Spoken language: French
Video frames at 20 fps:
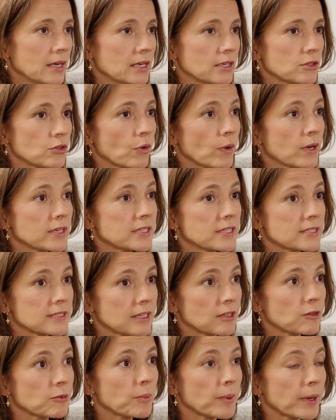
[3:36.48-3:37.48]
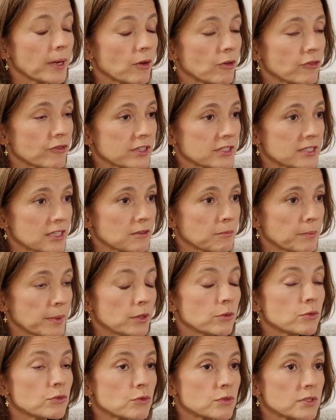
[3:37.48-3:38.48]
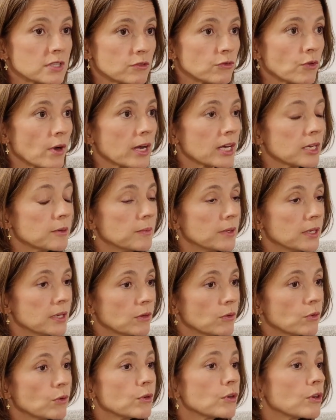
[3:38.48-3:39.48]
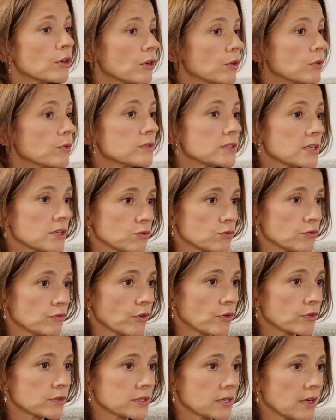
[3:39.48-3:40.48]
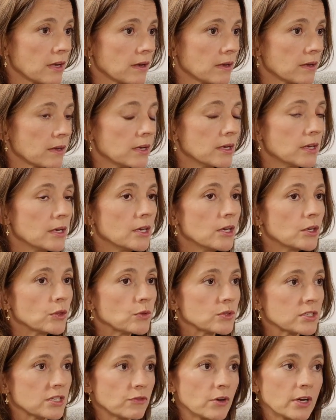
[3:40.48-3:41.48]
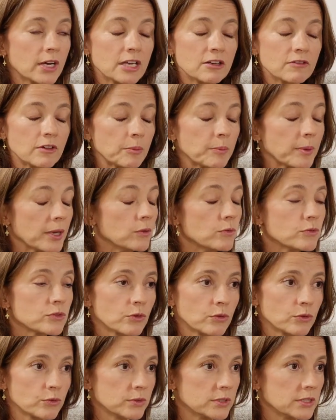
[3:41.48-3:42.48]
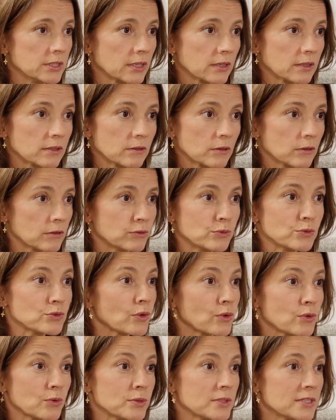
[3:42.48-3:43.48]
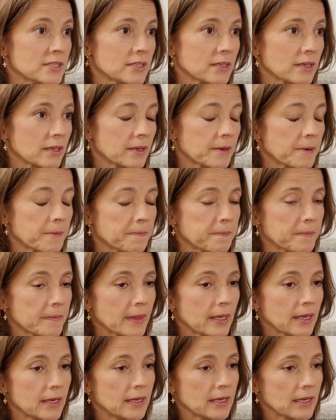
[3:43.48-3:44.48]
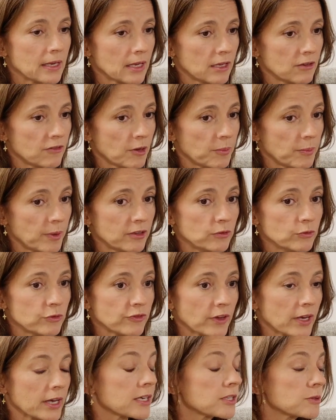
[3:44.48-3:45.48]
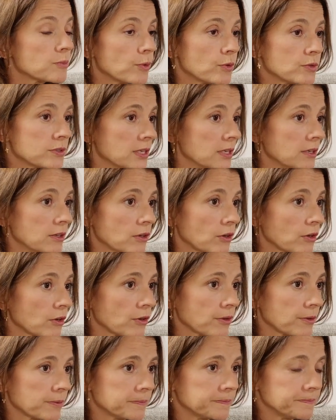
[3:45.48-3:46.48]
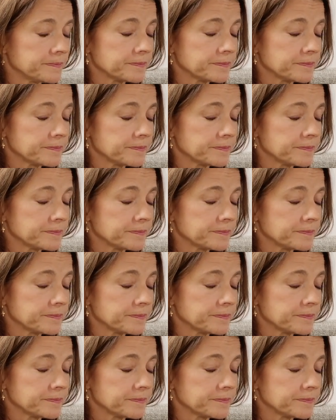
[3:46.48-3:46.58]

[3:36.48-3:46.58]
Et je crois que c'est cette paix, en fait, cette paix de se savoir aimé au cœur de cette souffrance-là, de savoir qu'elle va pas nous engloutir, nous engloutir, qu'elle va pas nous faire exploser le cœur.